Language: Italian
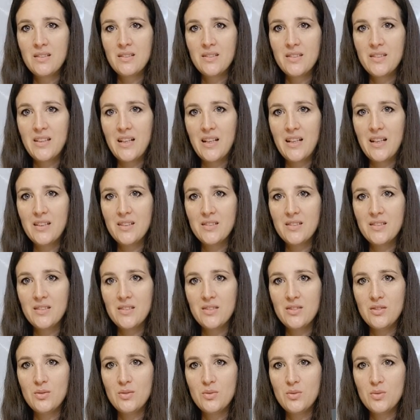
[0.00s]
da eh,
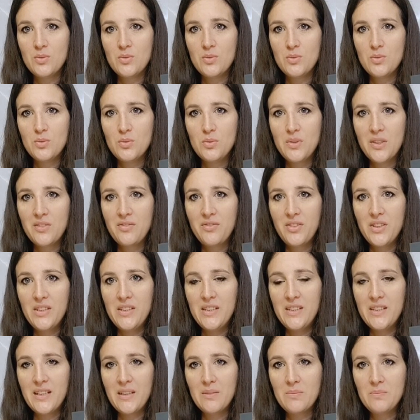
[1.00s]
una
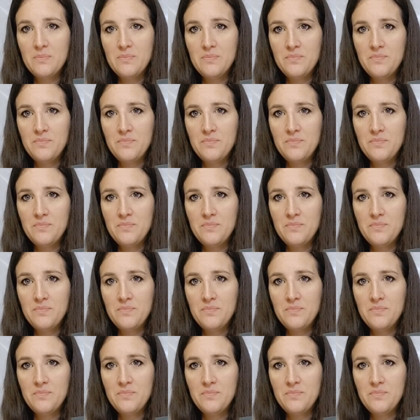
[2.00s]
fedina